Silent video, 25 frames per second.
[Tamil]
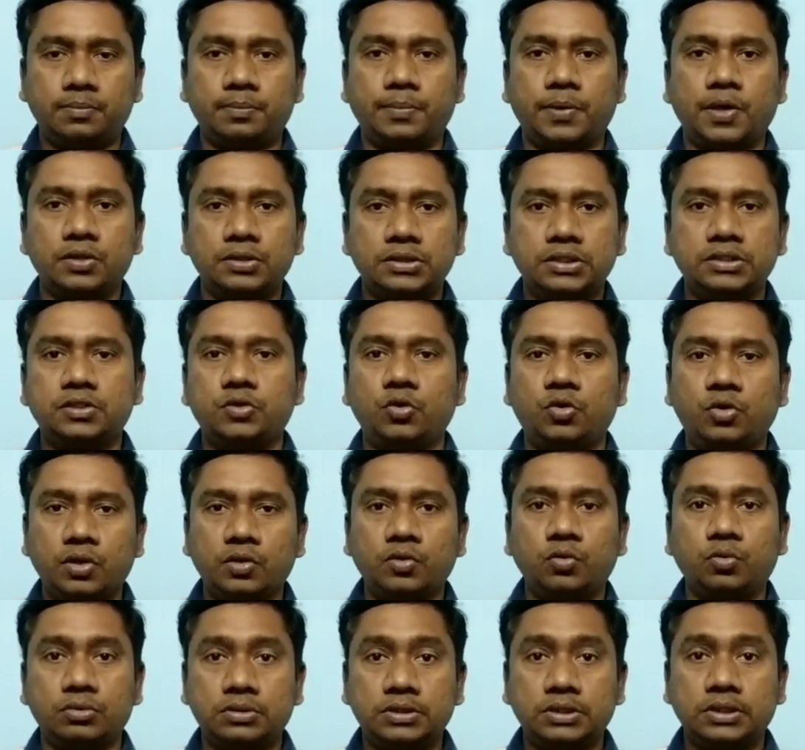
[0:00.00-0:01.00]
ப்ராசஸரோடு
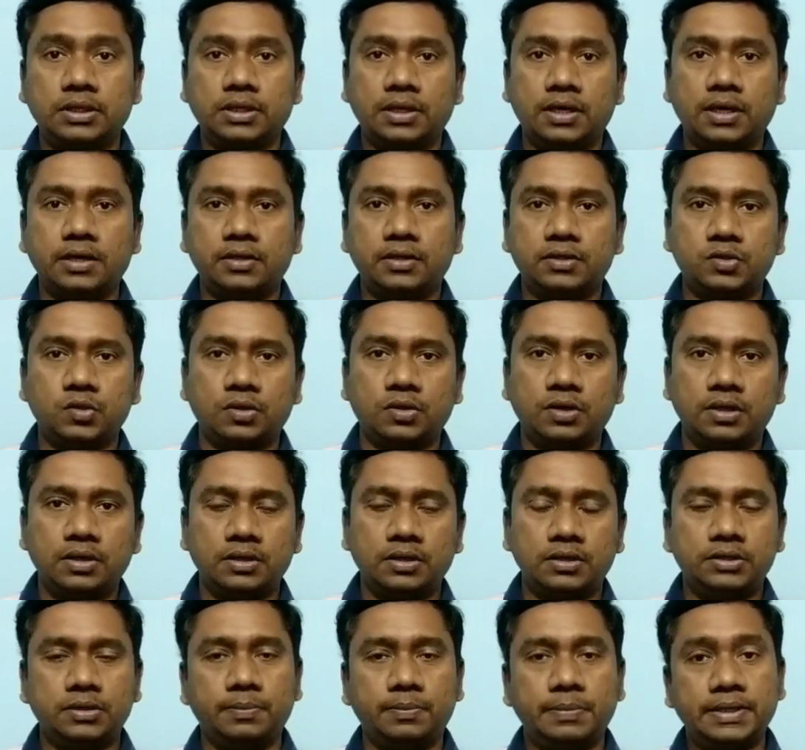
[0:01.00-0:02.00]
கொடுத்துருக்குறாங்கன்னு
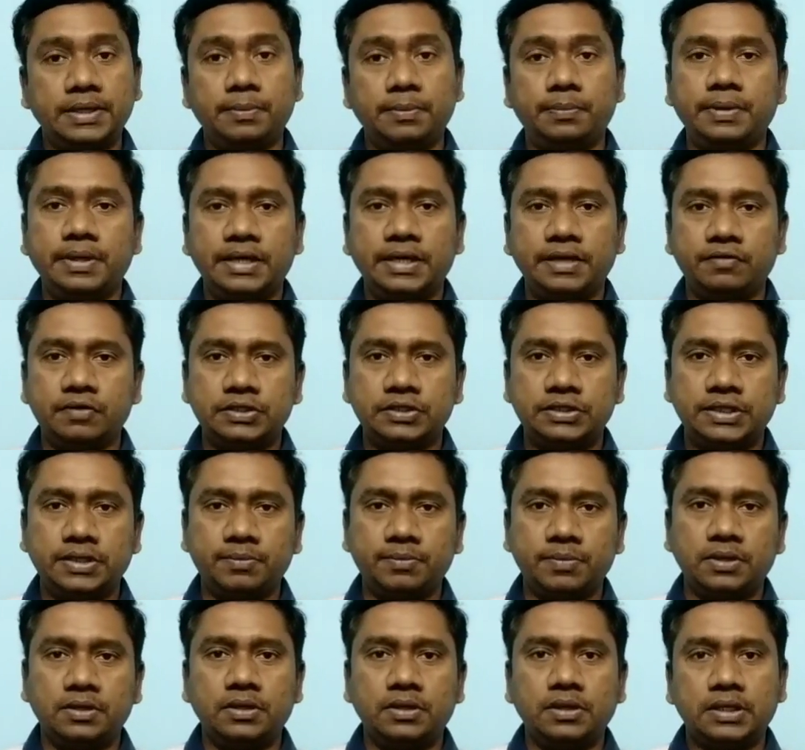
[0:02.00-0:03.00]
சொன்னால் இது மிகப்பெரிய
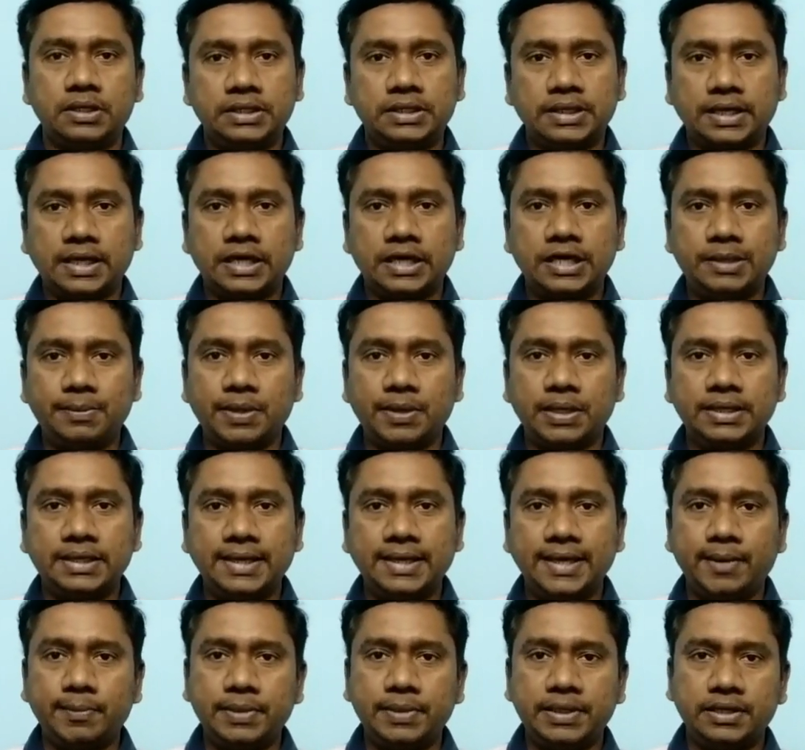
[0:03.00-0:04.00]
விஷயம் இது கண்டிப்பாக
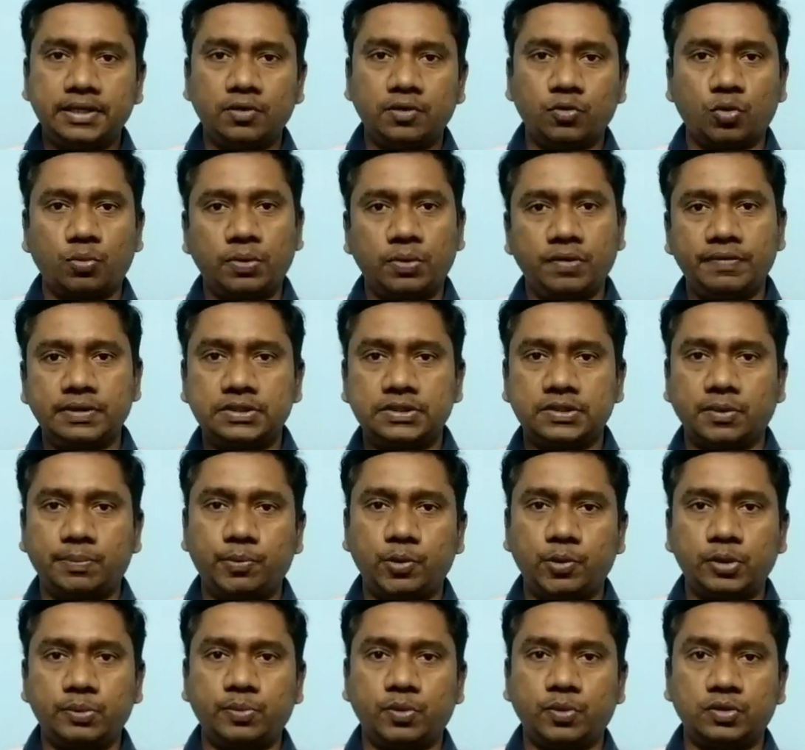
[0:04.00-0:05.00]
கேமிங்க்கு ரொம்பவே
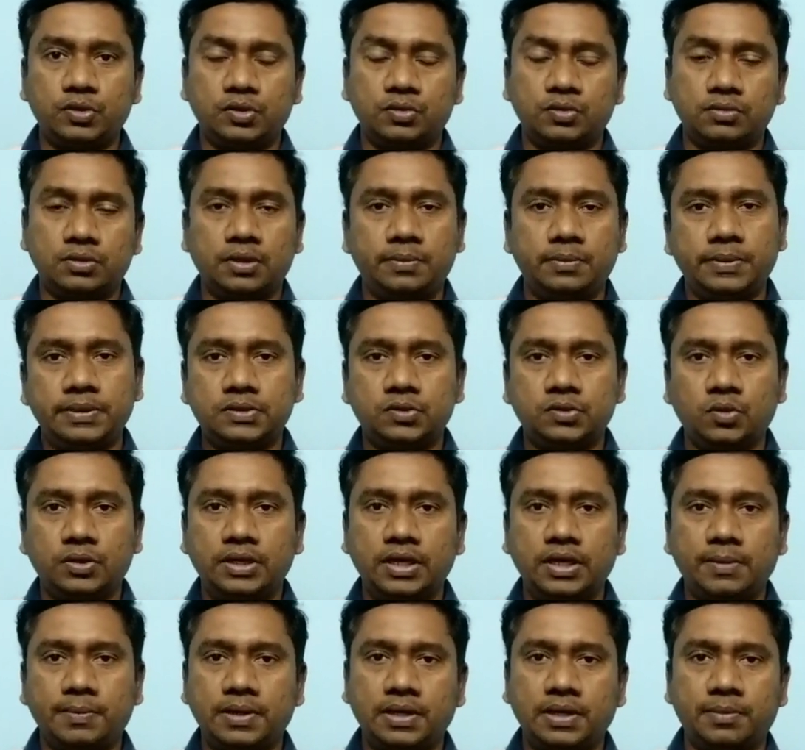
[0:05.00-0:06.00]
சப்போர்ட் பண்ணும் அப்படின்னு
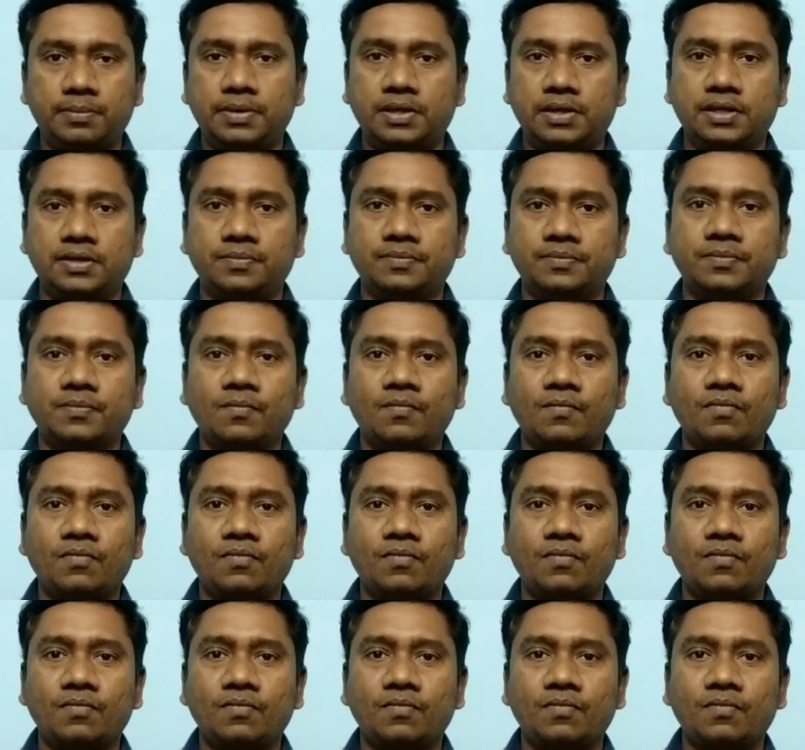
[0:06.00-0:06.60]
சொல்லி நம்ம நம்பலாம்